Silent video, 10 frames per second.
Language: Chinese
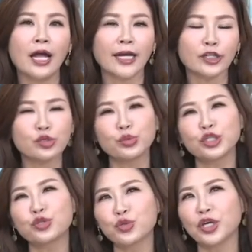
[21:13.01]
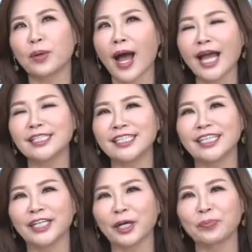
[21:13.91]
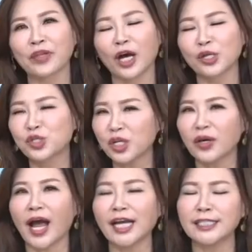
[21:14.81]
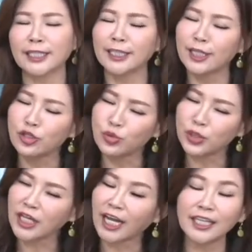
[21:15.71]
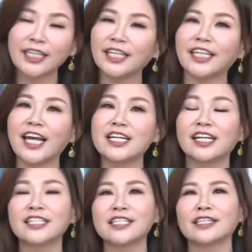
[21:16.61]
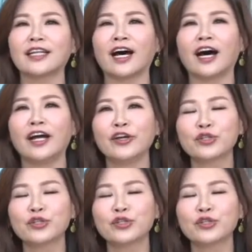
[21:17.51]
那猪是最有爱心的，好、哦、最有爱心，而且猪是很体贴人性的哈、哦。